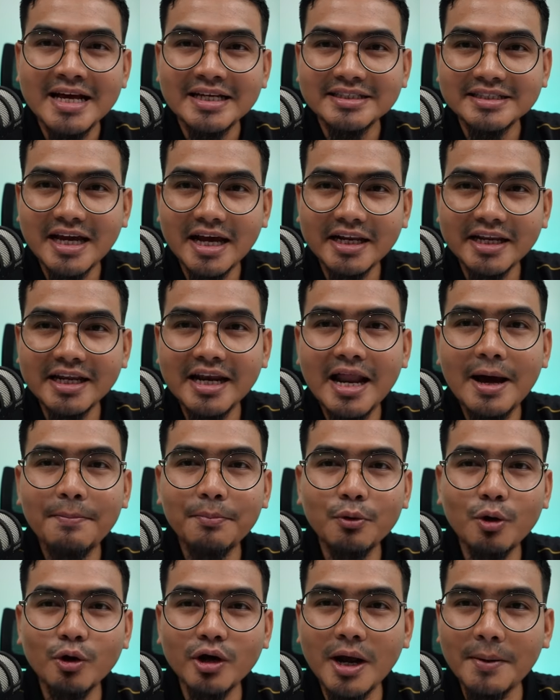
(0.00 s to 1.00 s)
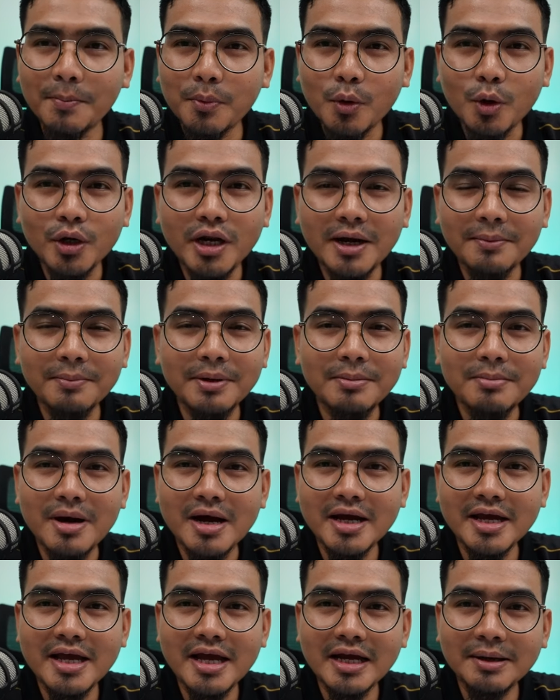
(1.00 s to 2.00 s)
Carilah produk-produk
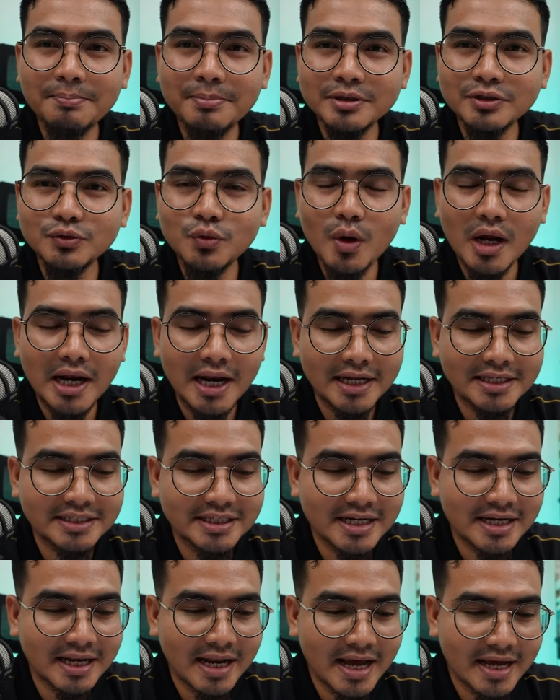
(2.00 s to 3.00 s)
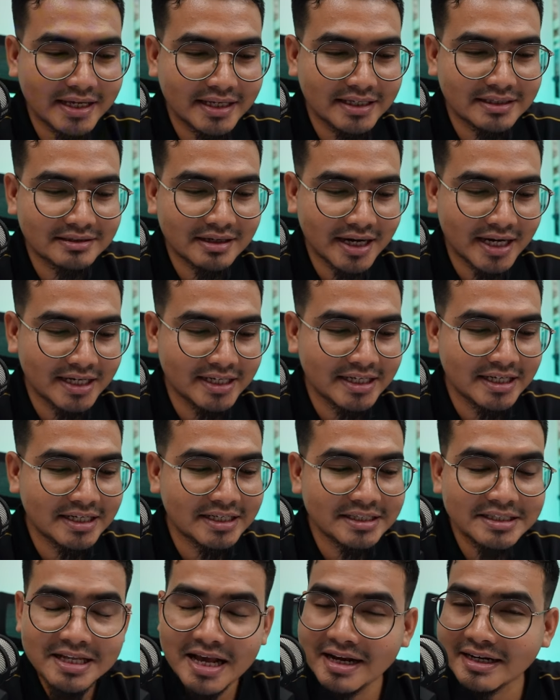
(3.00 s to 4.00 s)
memang yang penjualannya lagi
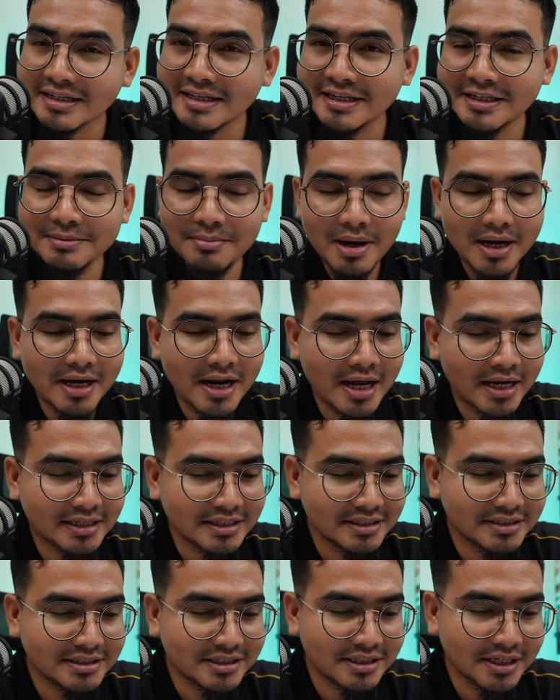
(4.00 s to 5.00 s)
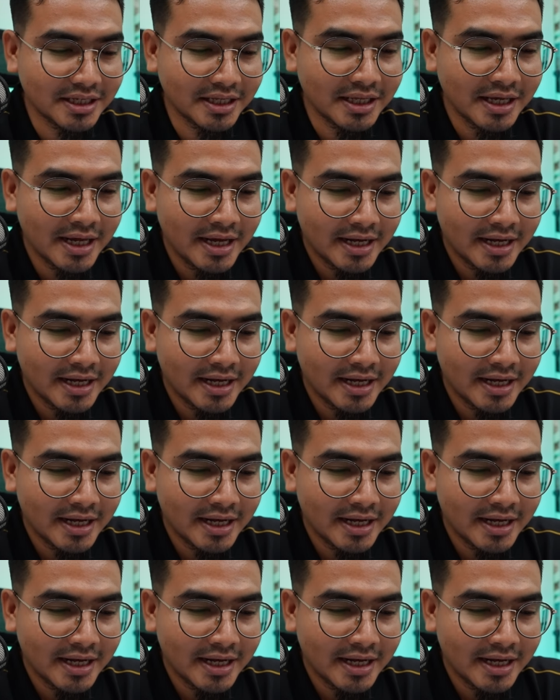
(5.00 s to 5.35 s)
trending. Carinya di mana? Di sini.